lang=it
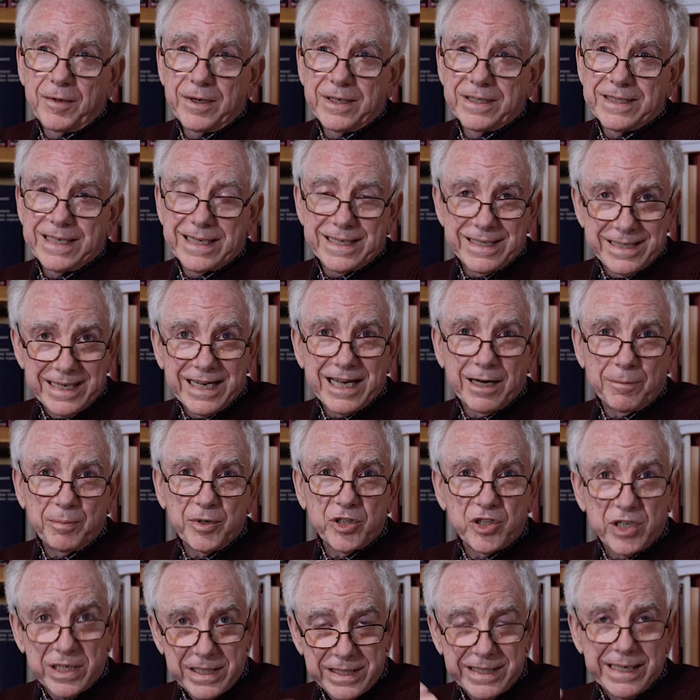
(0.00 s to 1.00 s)
se si,
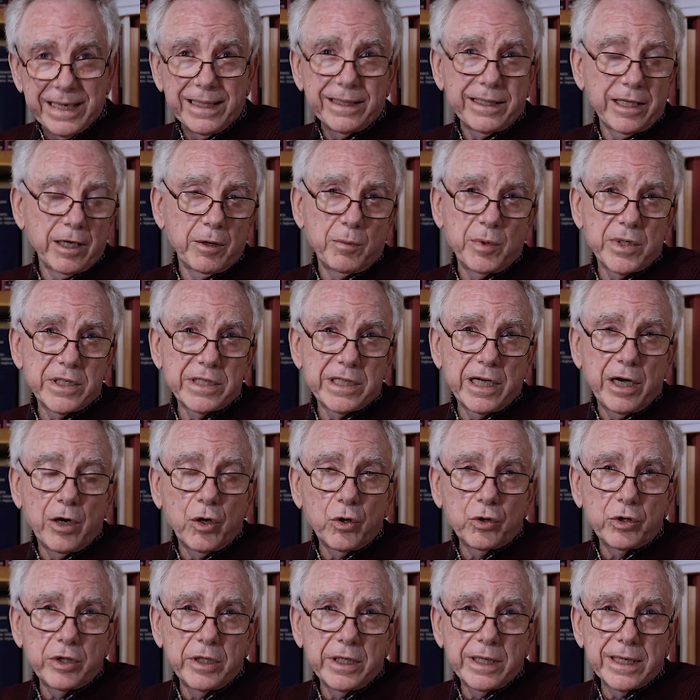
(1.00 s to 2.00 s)
capisce, se si entra in questa
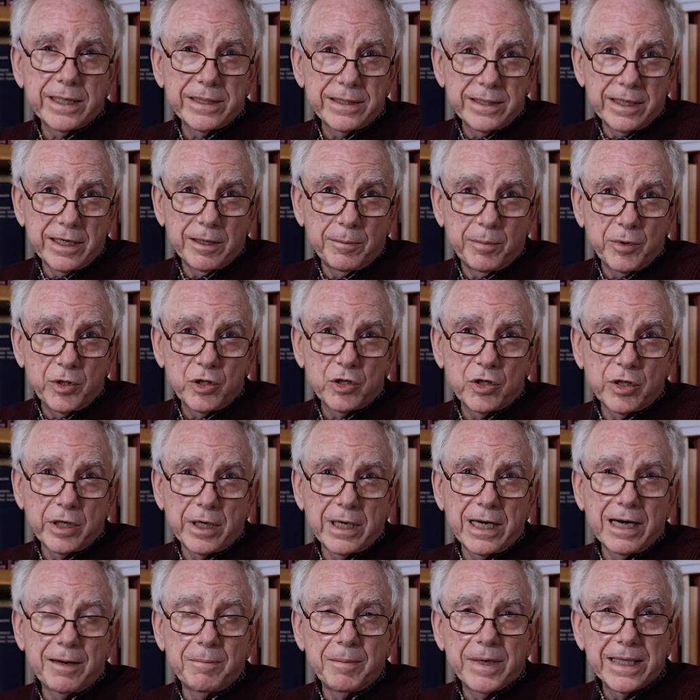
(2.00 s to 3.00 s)
ottica si capisce
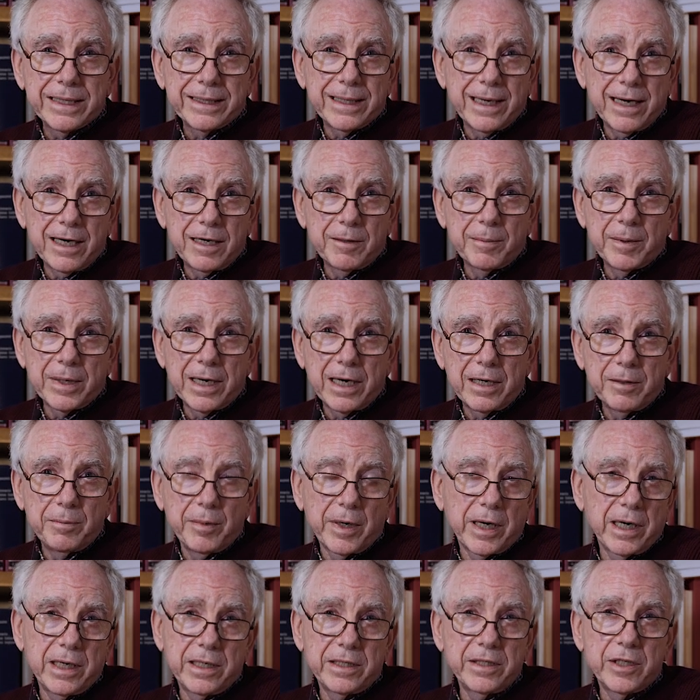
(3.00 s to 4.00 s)
che la battaglia per la
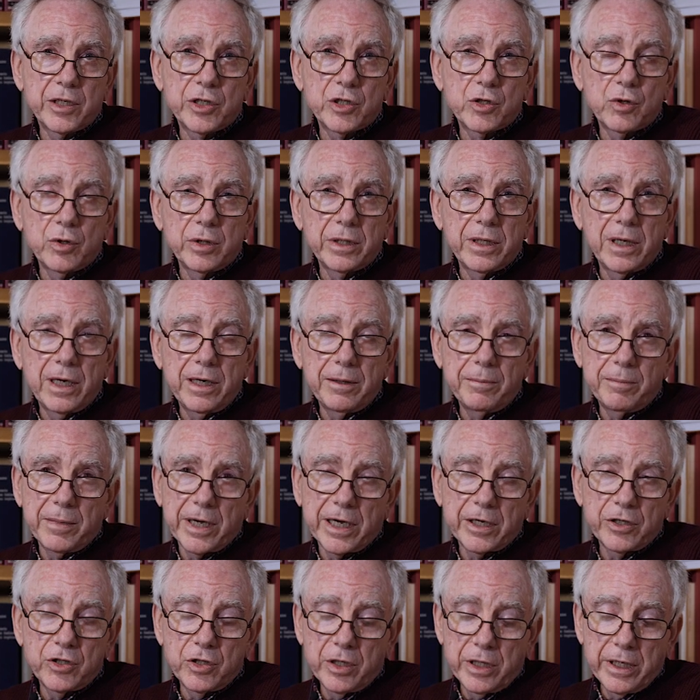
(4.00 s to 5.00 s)
liberalizzazione delle
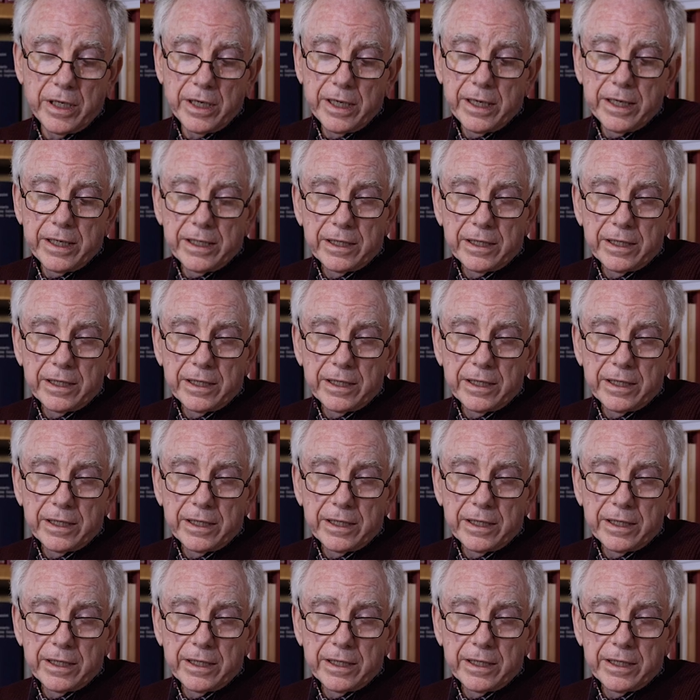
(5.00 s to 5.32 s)
immagini